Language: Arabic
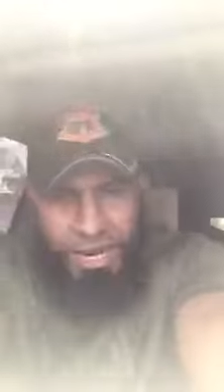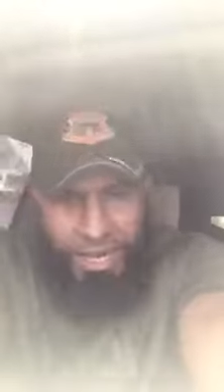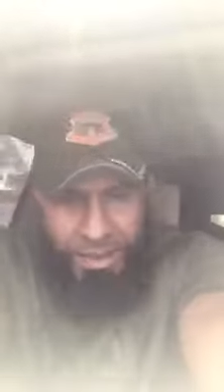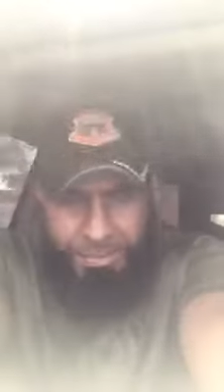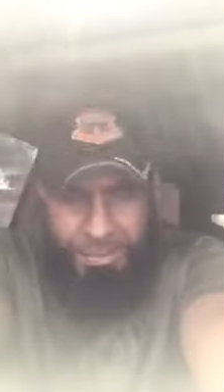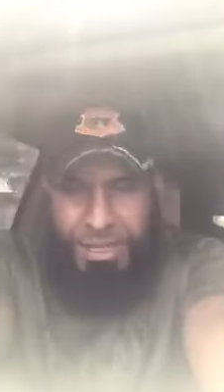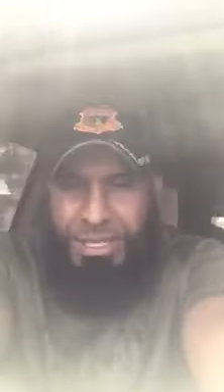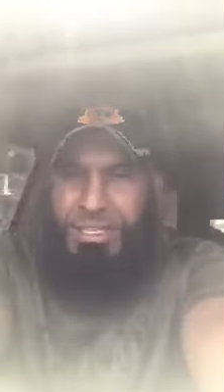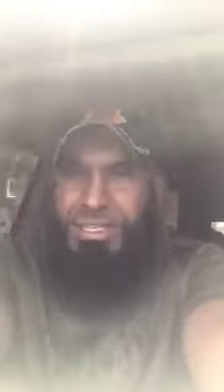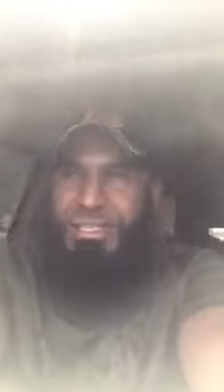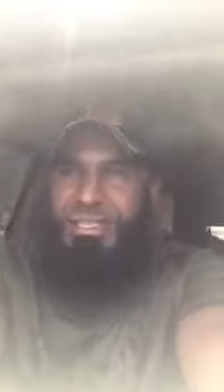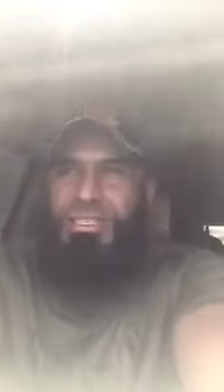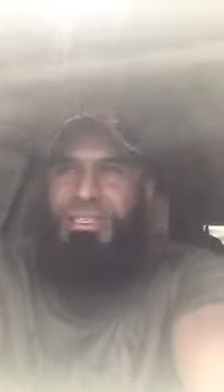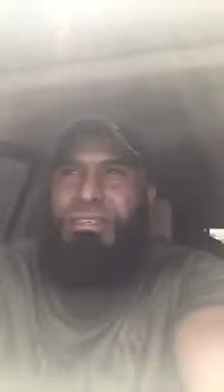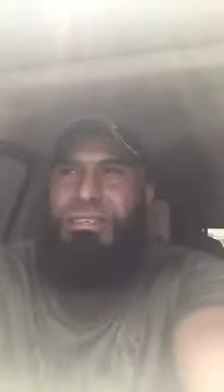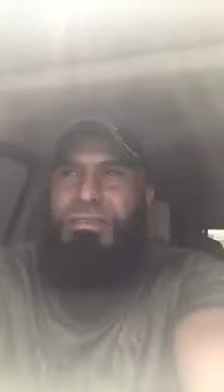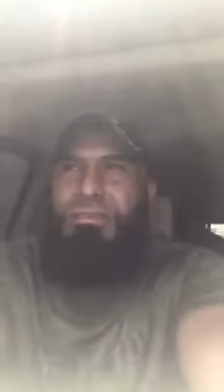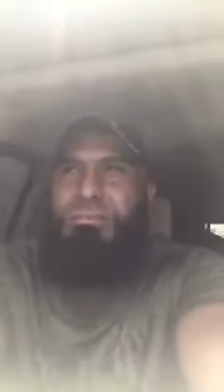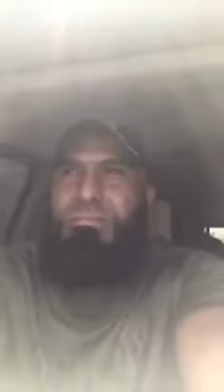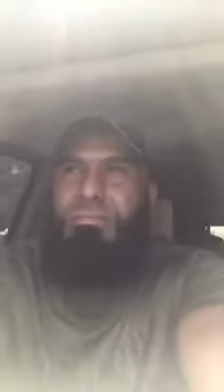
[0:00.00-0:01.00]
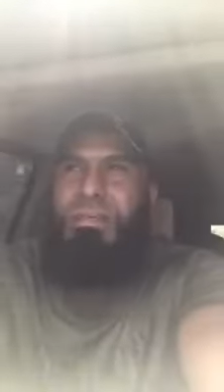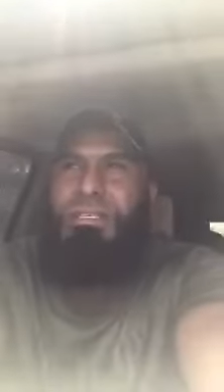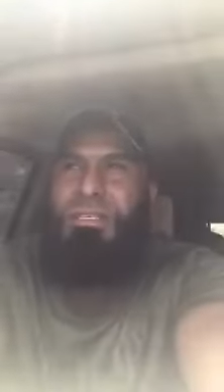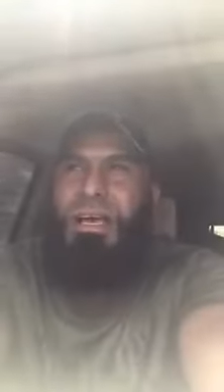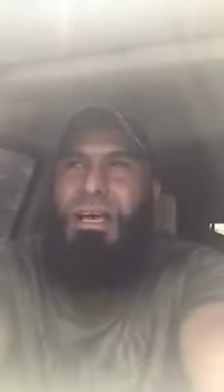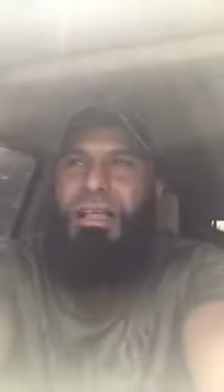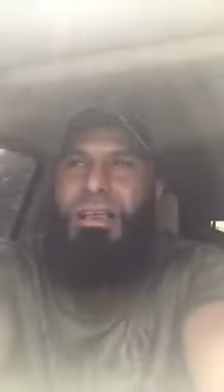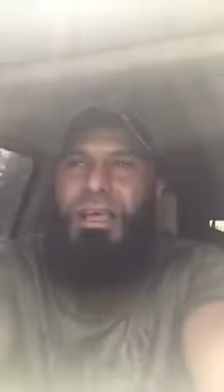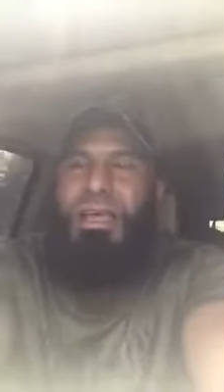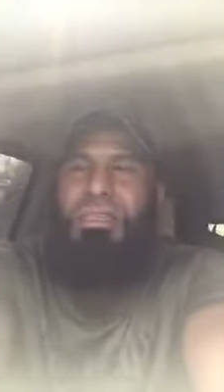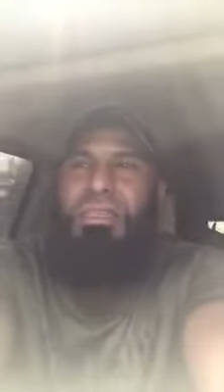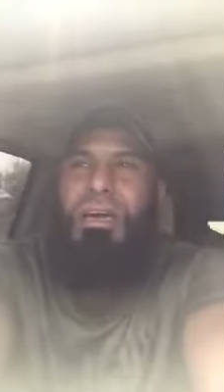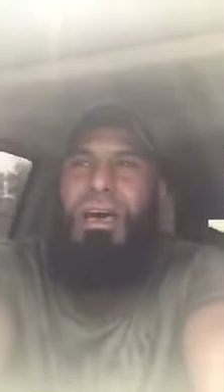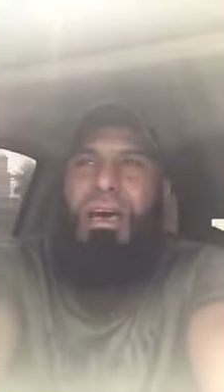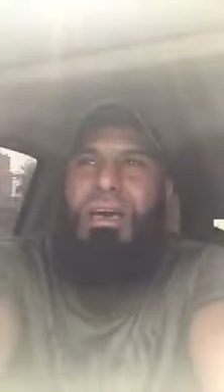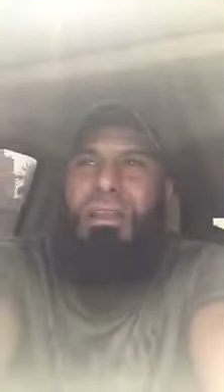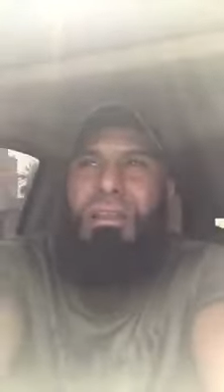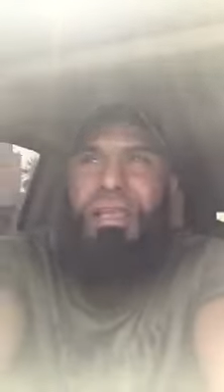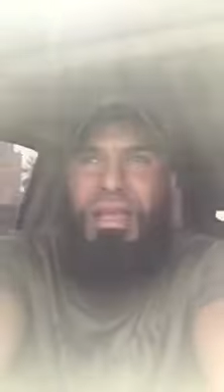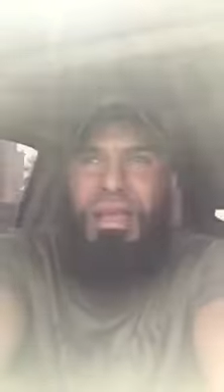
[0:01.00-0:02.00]
الله بيجي بس انا
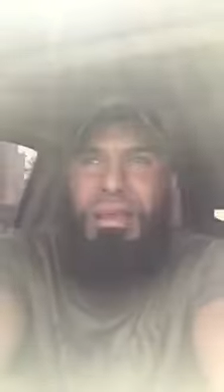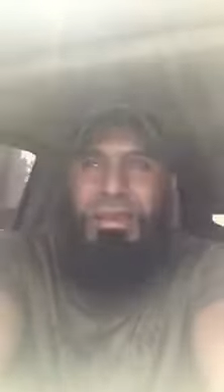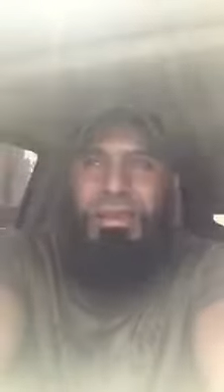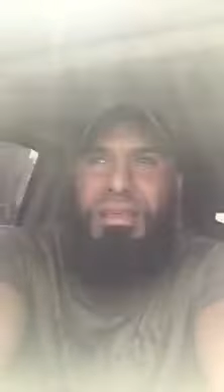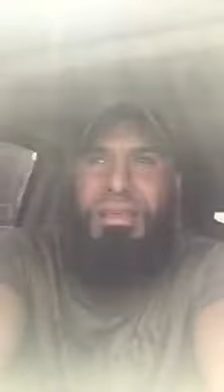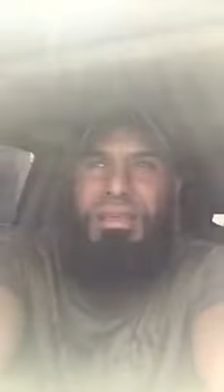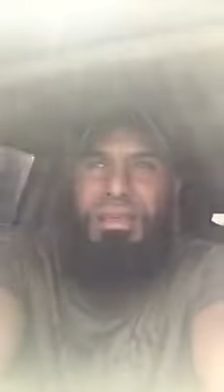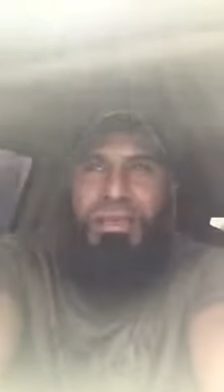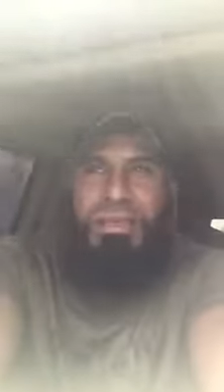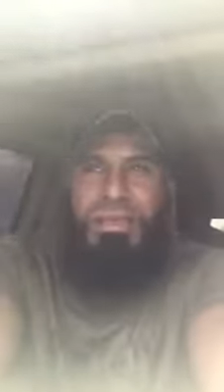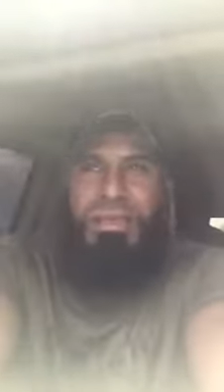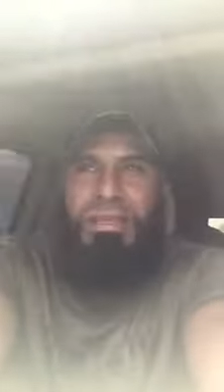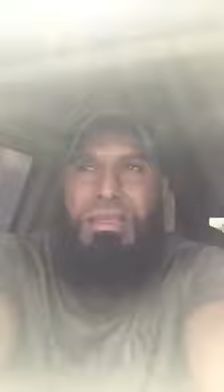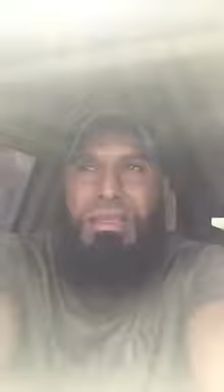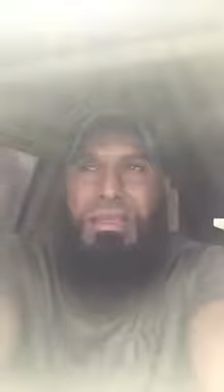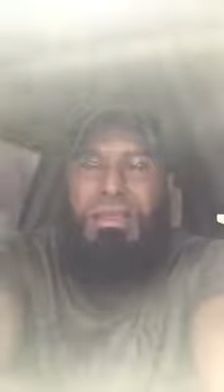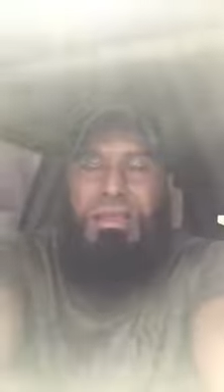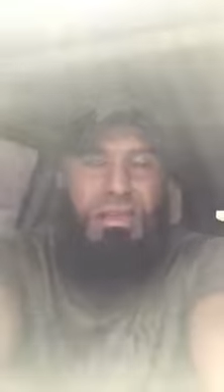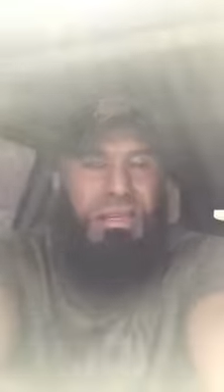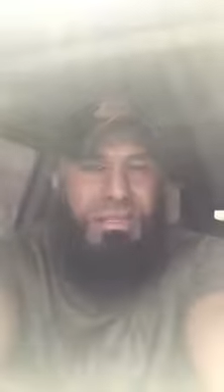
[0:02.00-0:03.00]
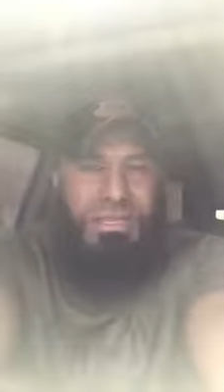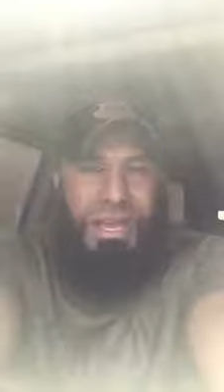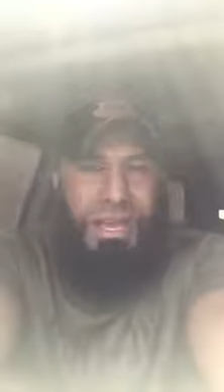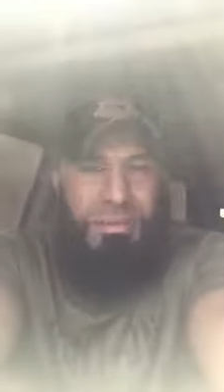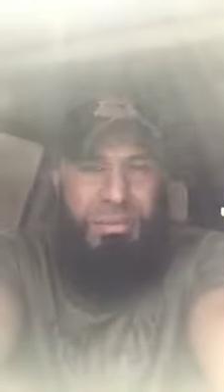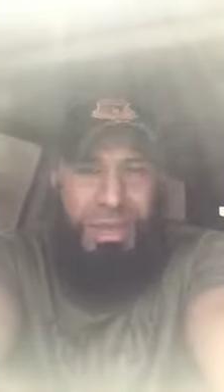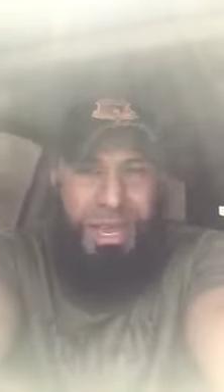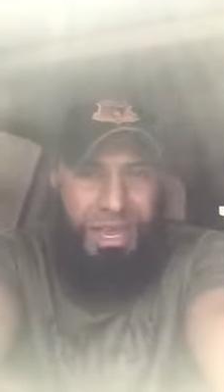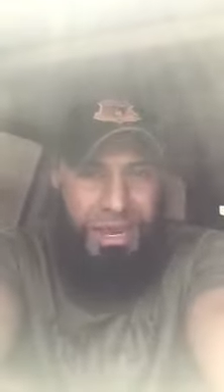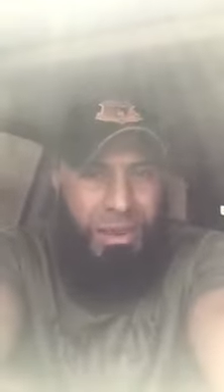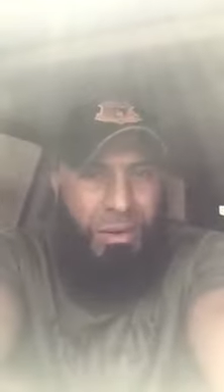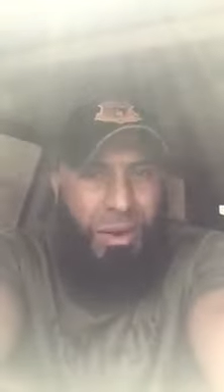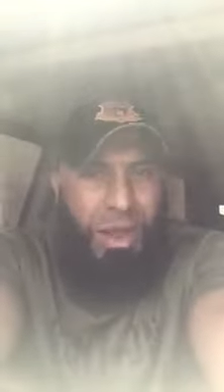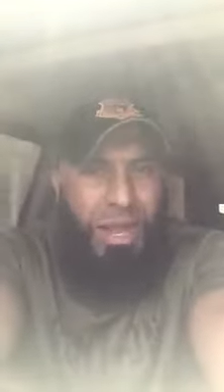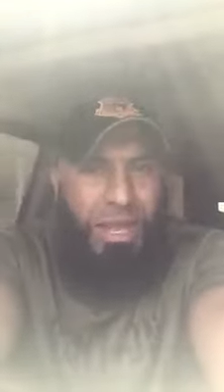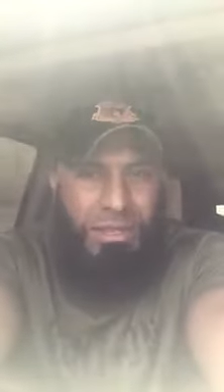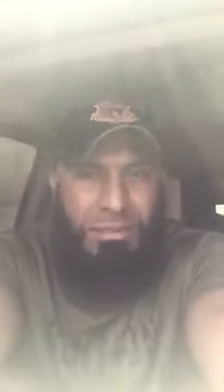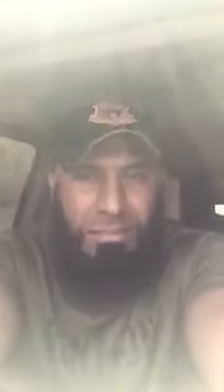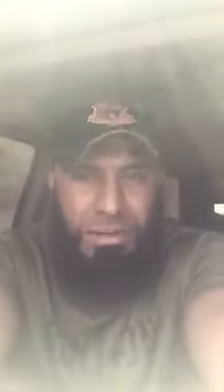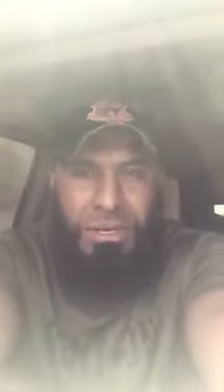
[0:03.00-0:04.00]
اثار يعني اعجابي على
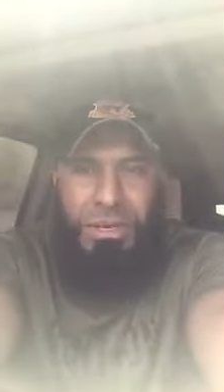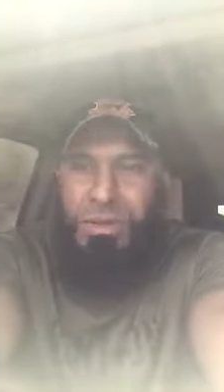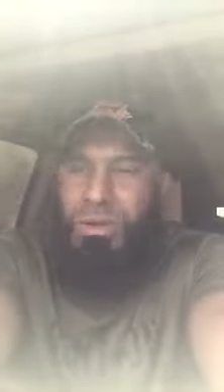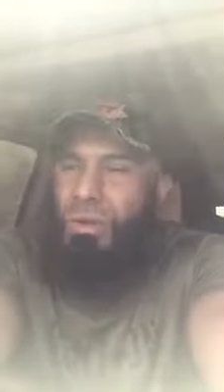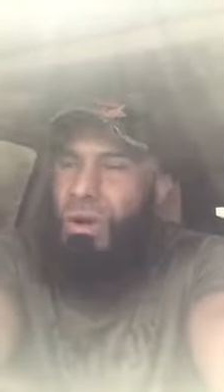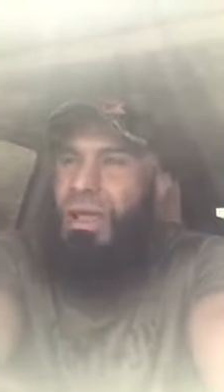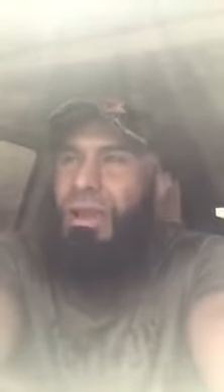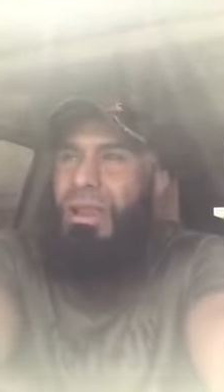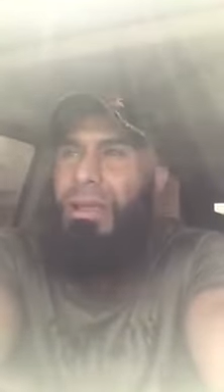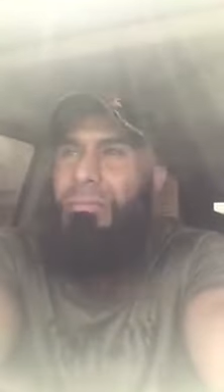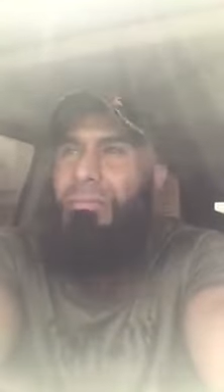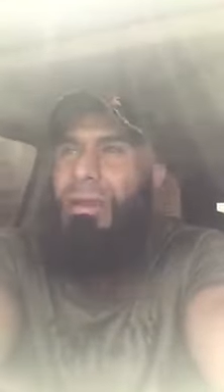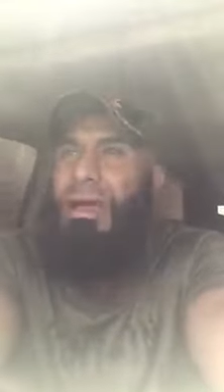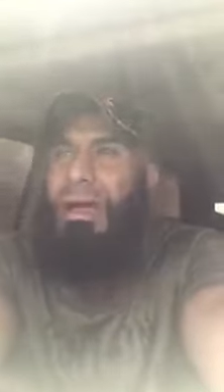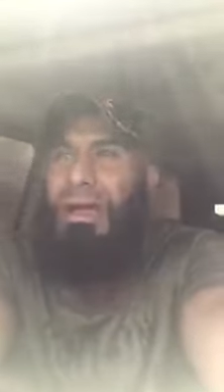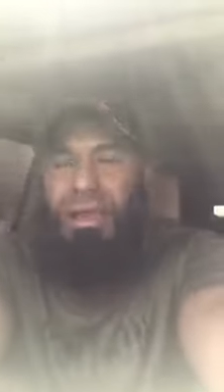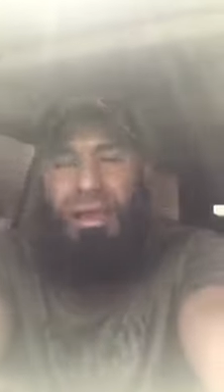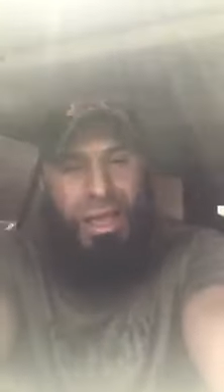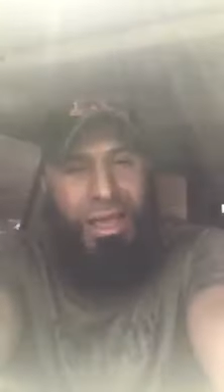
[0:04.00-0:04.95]
واحد من اخواننا ابناء